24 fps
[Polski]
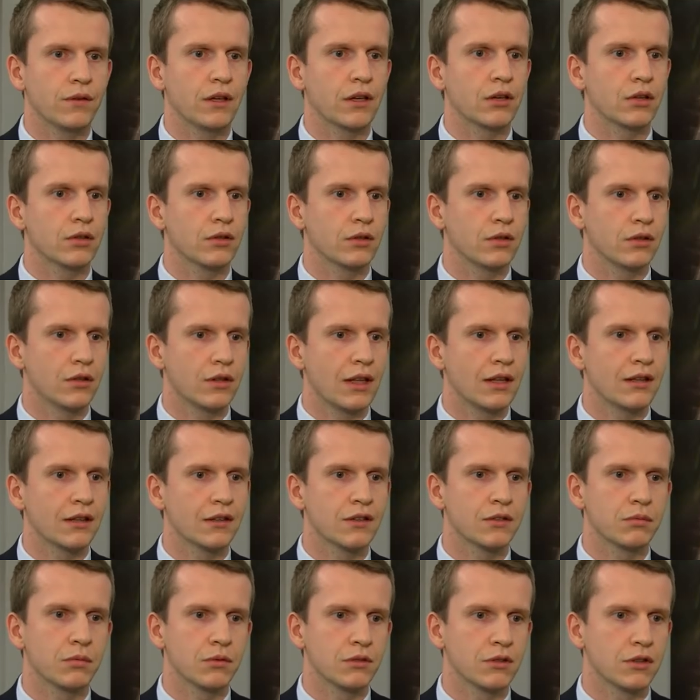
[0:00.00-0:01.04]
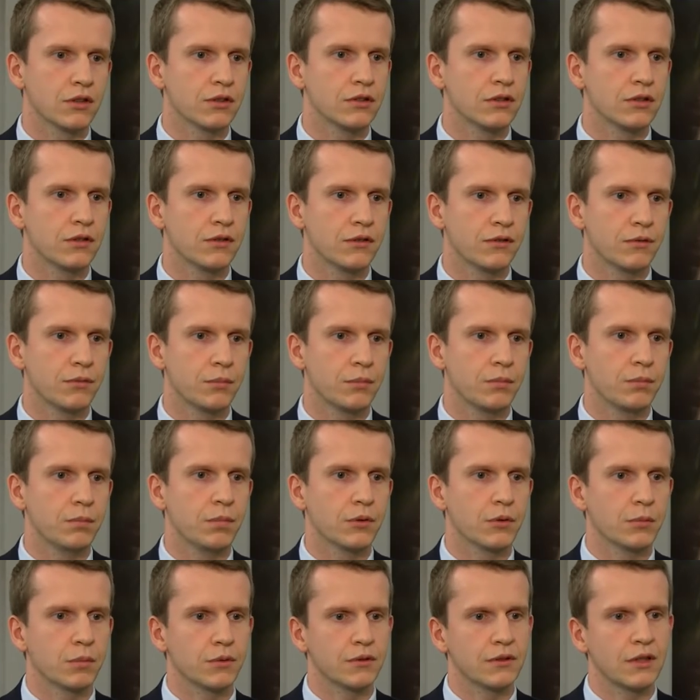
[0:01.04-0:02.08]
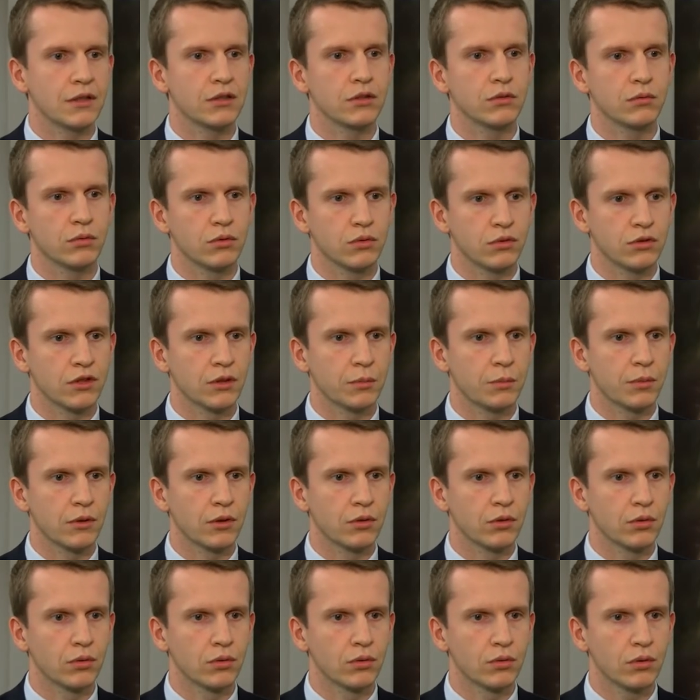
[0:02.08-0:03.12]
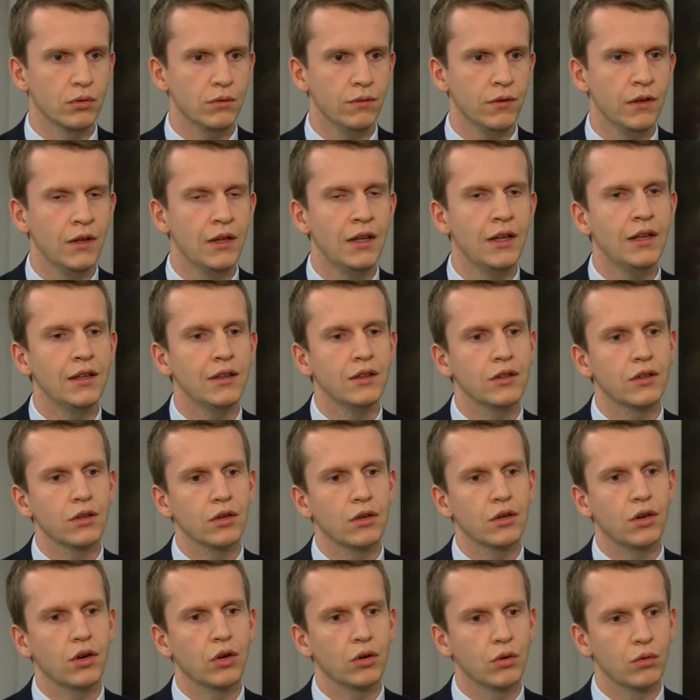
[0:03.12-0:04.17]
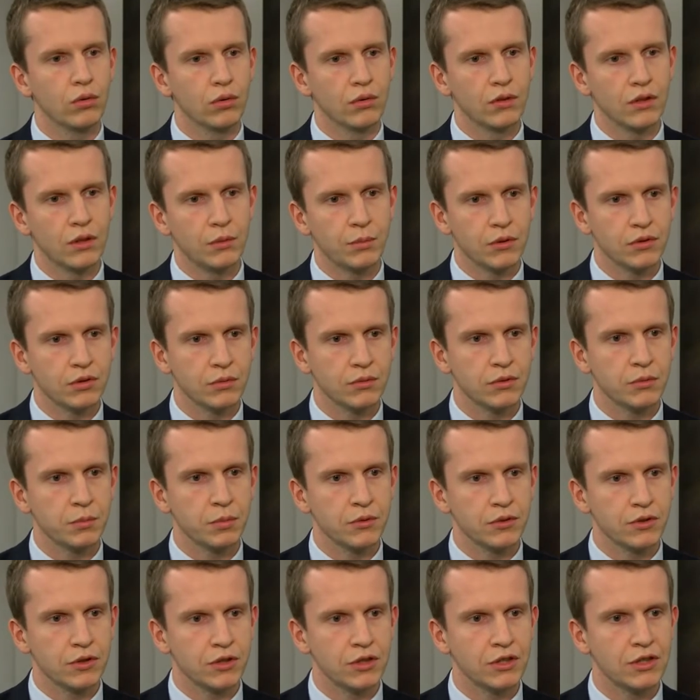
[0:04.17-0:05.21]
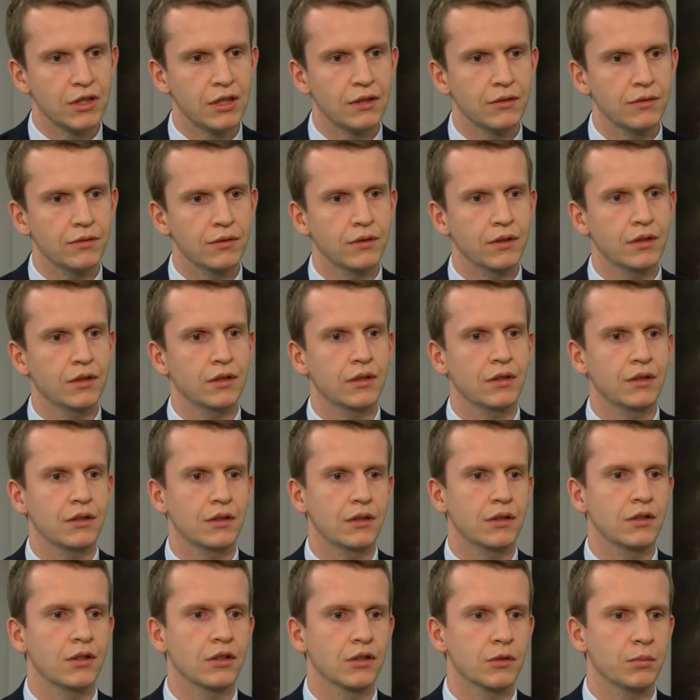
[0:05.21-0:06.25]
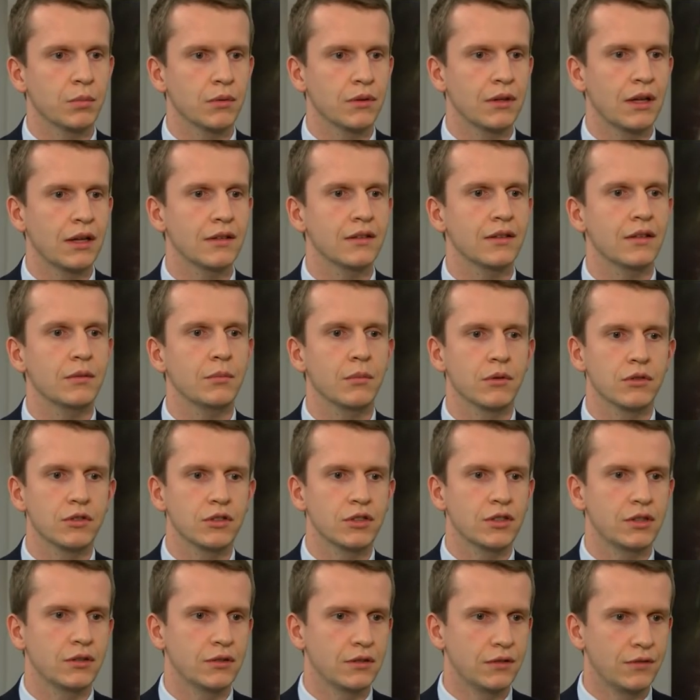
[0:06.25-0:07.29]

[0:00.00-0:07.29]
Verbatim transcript: jako dodatek słodzący pod postacią różnych produktów, to ogólny poziom spożycia w e, gospodarce może się